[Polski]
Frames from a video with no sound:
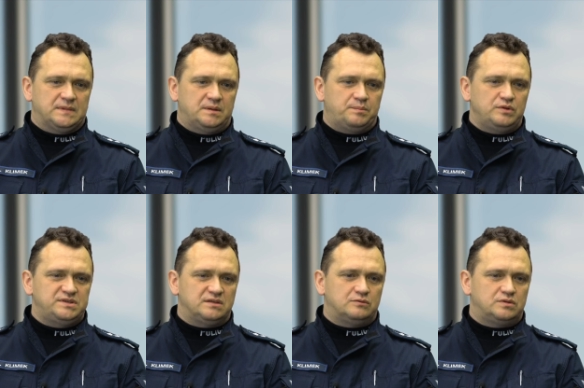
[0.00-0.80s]
E,
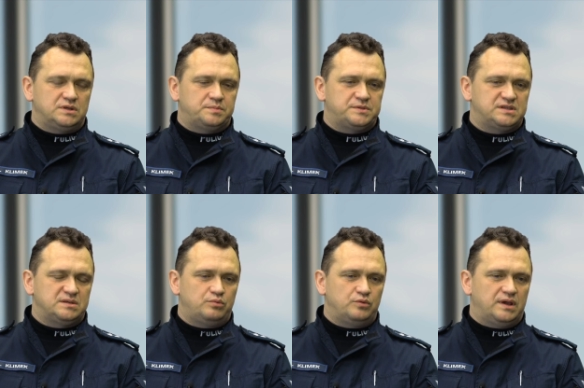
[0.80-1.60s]
policjant, który
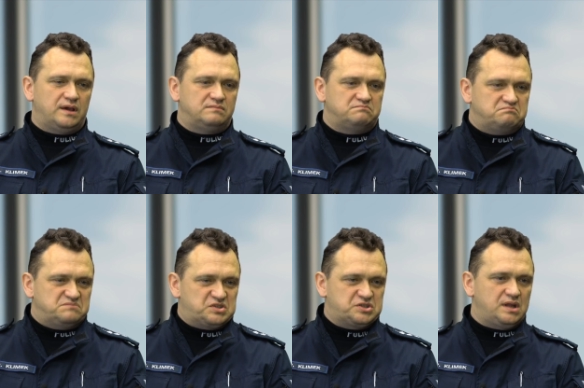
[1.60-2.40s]
przystępuje
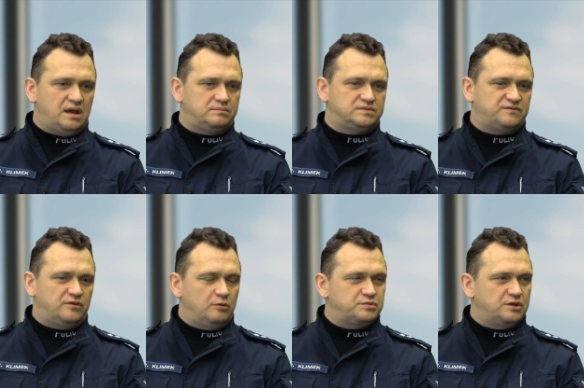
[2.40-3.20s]
zaczyna
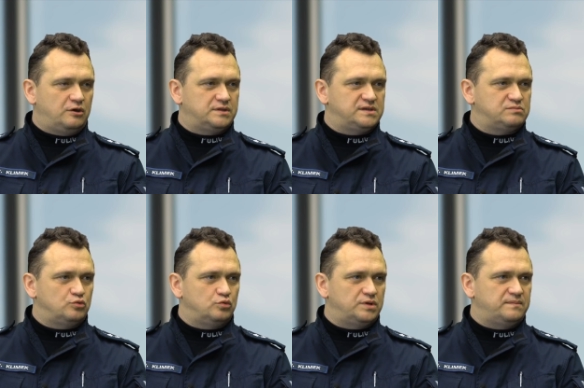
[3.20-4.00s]
swoją przygodę z
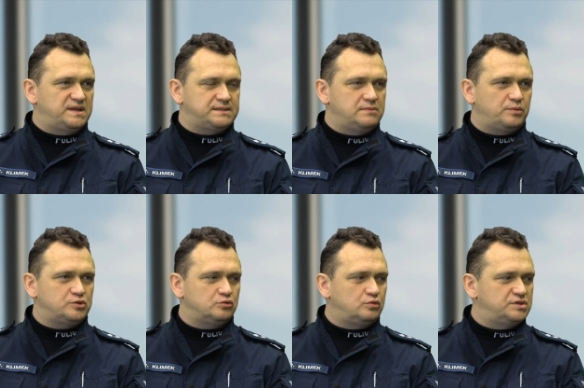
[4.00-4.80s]
mundurem. Na samym
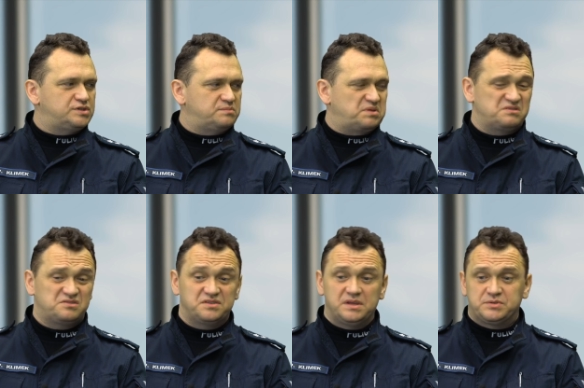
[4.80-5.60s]
początku jeszcze
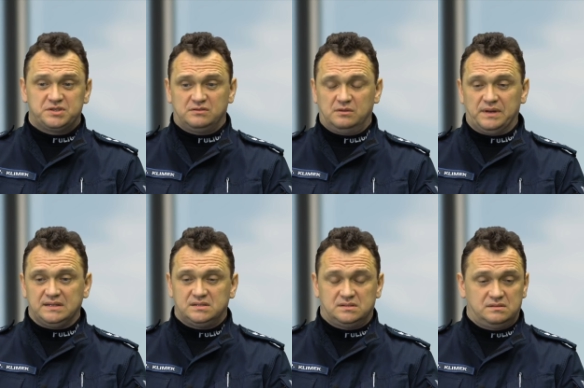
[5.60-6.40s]
praktycznie nie przyszedł do
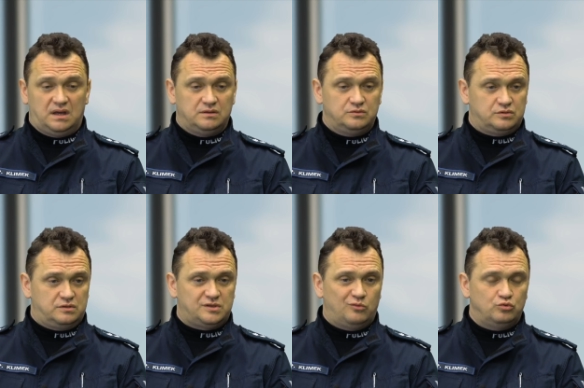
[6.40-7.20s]
pracy, a już
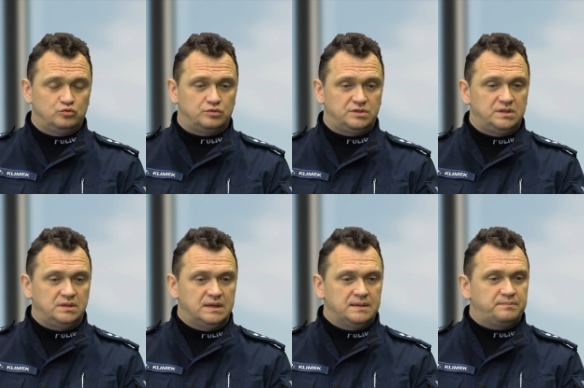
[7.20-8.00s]
dostał mundur
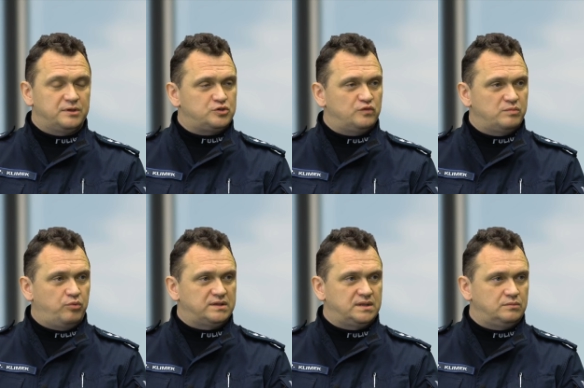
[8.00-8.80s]
i pierwszą
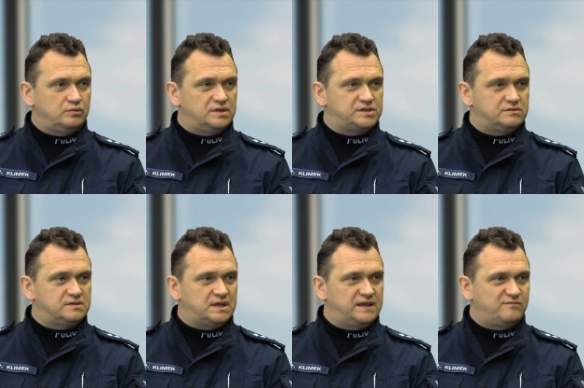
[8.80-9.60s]
wypłatę, bo u nas się
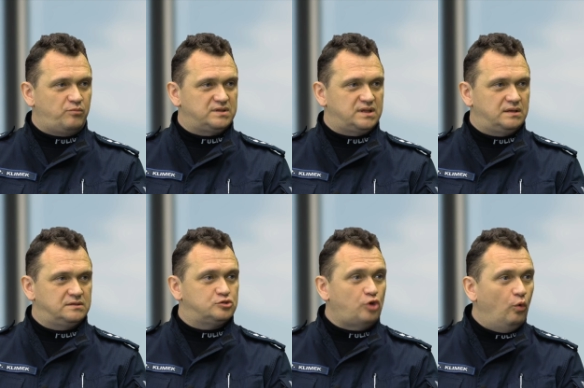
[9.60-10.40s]
dostaje wypłatę z, z
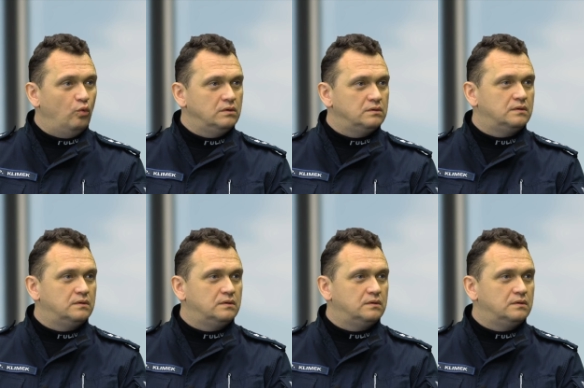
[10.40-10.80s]
dołu.